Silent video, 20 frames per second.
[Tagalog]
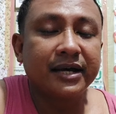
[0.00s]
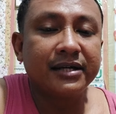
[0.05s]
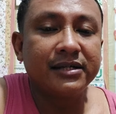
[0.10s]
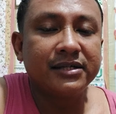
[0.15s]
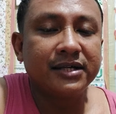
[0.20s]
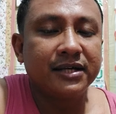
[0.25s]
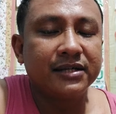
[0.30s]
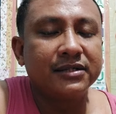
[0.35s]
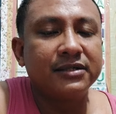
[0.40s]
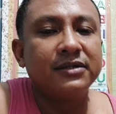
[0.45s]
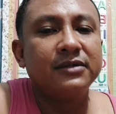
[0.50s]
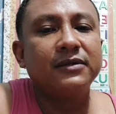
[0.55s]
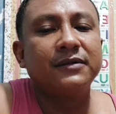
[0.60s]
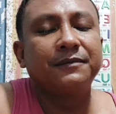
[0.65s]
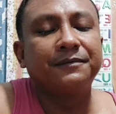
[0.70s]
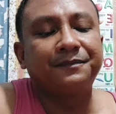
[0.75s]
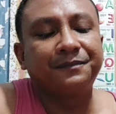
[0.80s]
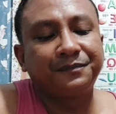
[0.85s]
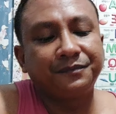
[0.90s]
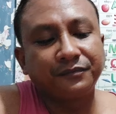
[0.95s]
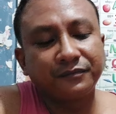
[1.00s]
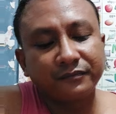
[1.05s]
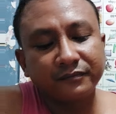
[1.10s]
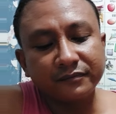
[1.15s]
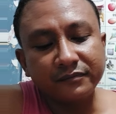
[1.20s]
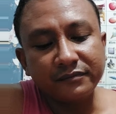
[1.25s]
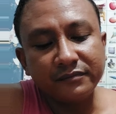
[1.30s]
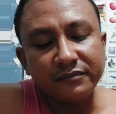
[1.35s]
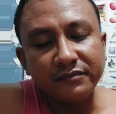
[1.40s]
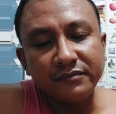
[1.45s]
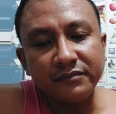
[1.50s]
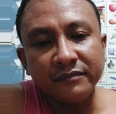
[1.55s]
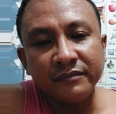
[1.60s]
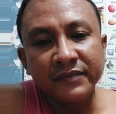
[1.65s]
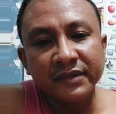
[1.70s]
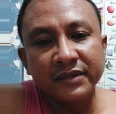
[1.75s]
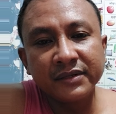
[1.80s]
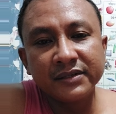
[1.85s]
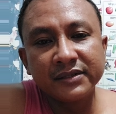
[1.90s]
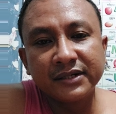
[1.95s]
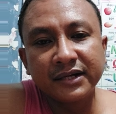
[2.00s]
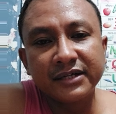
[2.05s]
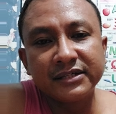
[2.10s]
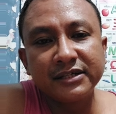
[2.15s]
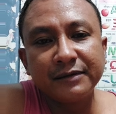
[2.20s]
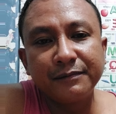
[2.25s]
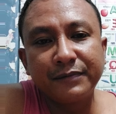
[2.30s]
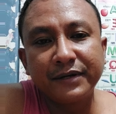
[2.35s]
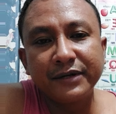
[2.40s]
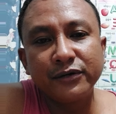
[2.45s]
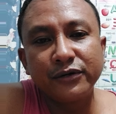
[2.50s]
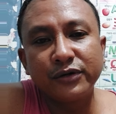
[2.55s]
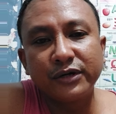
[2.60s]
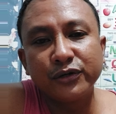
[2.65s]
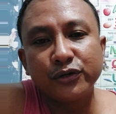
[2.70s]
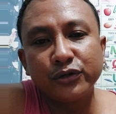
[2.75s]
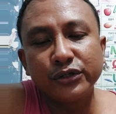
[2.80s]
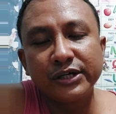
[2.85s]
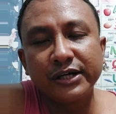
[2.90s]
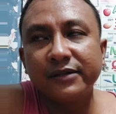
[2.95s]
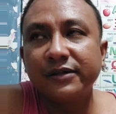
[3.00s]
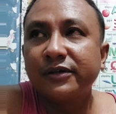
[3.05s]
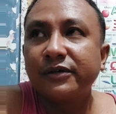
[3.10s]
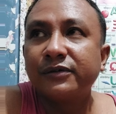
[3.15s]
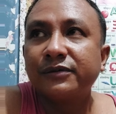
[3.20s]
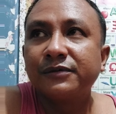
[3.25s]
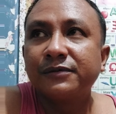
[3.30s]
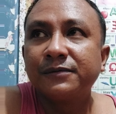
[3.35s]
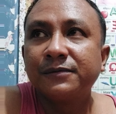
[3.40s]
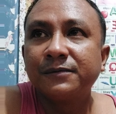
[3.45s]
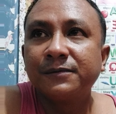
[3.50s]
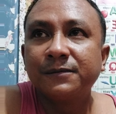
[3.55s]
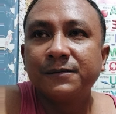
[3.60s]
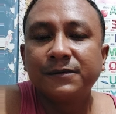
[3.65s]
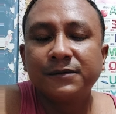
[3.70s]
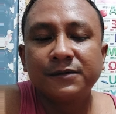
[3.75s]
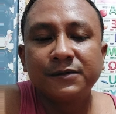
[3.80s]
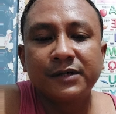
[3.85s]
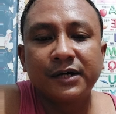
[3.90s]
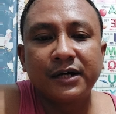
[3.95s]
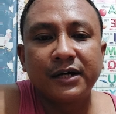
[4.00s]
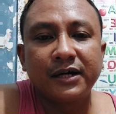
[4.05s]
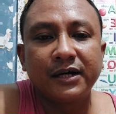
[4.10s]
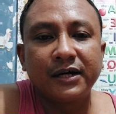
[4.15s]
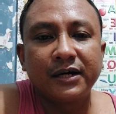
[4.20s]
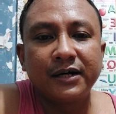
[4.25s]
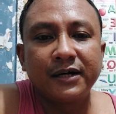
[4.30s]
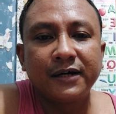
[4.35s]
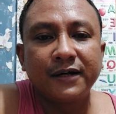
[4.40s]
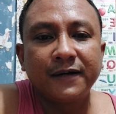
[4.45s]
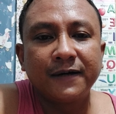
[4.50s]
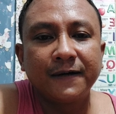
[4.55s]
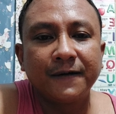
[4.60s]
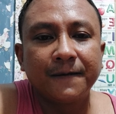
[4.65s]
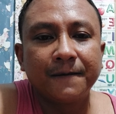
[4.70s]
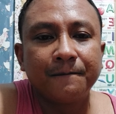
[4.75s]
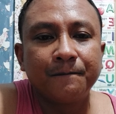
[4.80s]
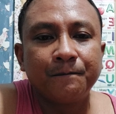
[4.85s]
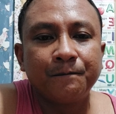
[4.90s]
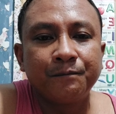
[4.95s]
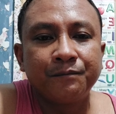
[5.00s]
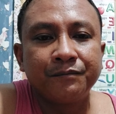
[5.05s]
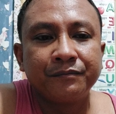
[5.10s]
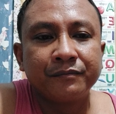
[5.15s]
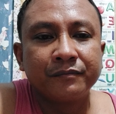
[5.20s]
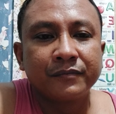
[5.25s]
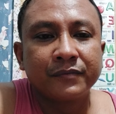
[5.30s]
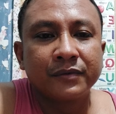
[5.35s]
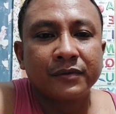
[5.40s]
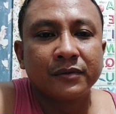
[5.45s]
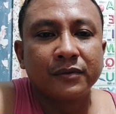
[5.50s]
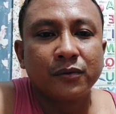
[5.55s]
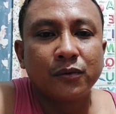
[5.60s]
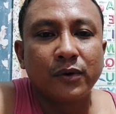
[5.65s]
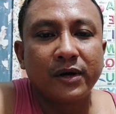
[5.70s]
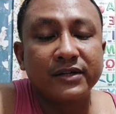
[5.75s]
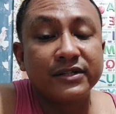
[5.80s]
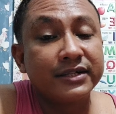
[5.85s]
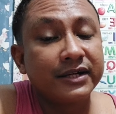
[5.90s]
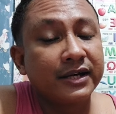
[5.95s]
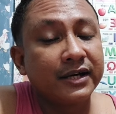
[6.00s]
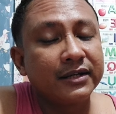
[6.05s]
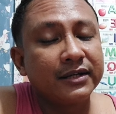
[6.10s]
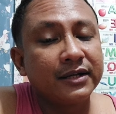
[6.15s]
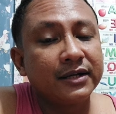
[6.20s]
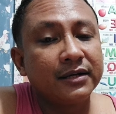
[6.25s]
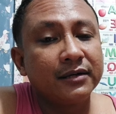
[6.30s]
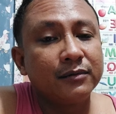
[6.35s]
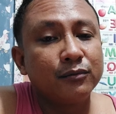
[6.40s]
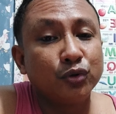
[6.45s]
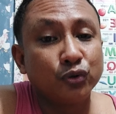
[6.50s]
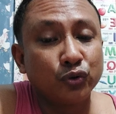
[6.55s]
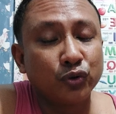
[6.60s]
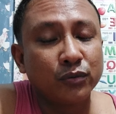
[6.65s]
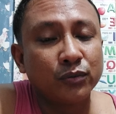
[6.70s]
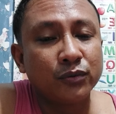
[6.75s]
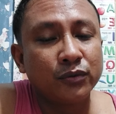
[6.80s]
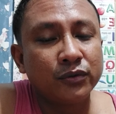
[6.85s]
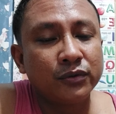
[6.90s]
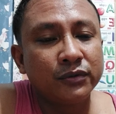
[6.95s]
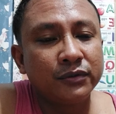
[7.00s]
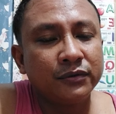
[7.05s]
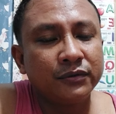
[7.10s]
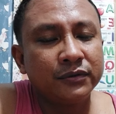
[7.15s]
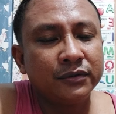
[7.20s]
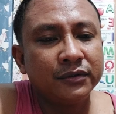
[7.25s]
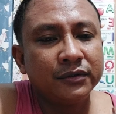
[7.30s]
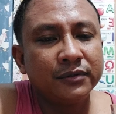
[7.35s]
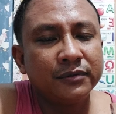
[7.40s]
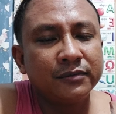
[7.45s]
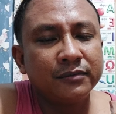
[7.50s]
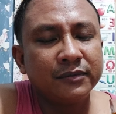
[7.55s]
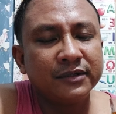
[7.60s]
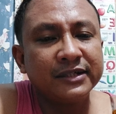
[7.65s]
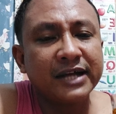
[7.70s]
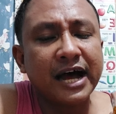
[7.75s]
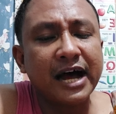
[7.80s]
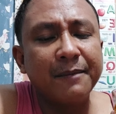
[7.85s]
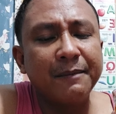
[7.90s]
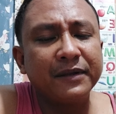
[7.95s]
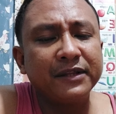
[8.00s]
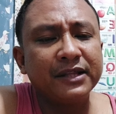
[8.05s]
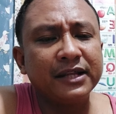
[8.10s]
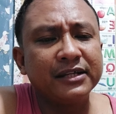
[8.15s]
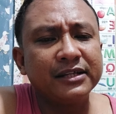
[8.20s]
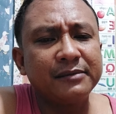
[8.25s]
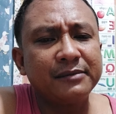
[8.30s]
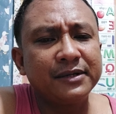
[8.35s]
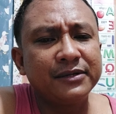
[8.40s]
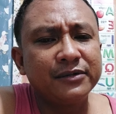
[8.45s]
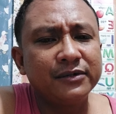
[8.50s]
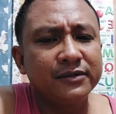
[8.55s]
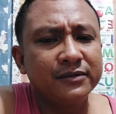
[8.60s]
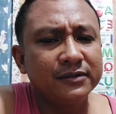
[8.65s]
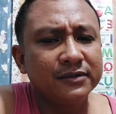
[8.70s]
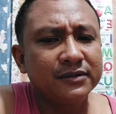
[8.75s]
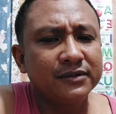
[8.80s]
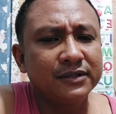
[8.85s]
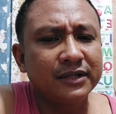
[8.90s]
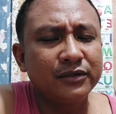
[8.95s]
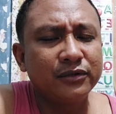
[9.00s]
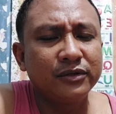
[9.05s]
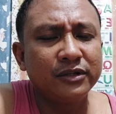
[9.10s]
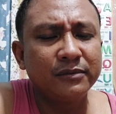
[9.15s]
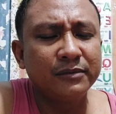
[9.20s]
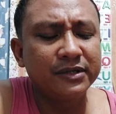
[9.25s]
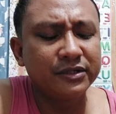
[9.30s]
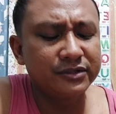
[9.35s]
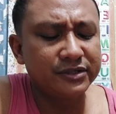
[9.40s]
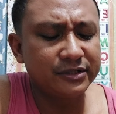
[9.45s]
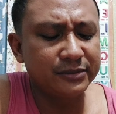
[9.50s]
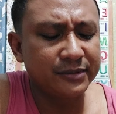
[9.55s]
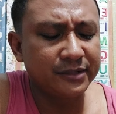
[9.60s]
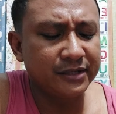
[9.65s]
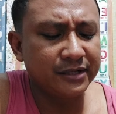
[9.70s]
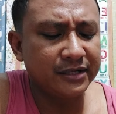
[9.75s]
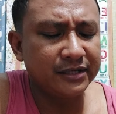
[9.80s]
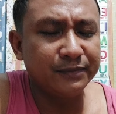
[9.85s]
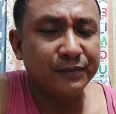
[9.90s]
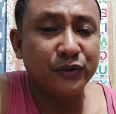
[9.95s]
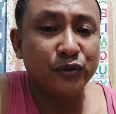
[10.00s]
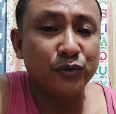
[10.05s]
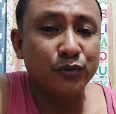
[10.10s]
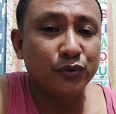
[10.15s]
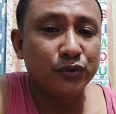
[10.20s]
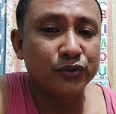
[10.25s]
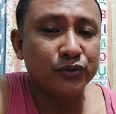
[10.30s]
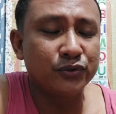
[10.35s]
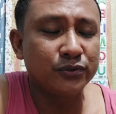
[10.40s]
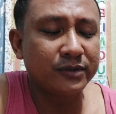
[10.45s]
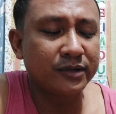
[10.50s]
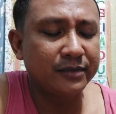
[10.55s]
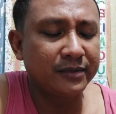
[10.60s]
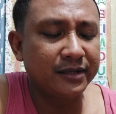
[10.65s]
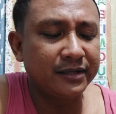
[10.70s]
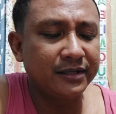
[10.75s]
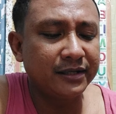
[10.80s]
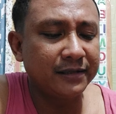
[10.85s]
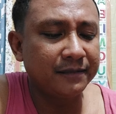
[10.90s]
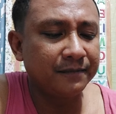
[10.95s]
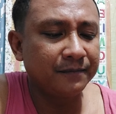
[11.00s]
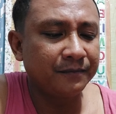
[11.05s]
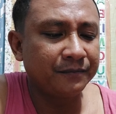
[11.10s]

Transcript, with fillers: license yun. Saka siyempre yung ano yan, yung uh, ah, ORCR ng motor mo. Basta apat lang naman yun. Nandun naman yun sa mga pinopost ko mga bani.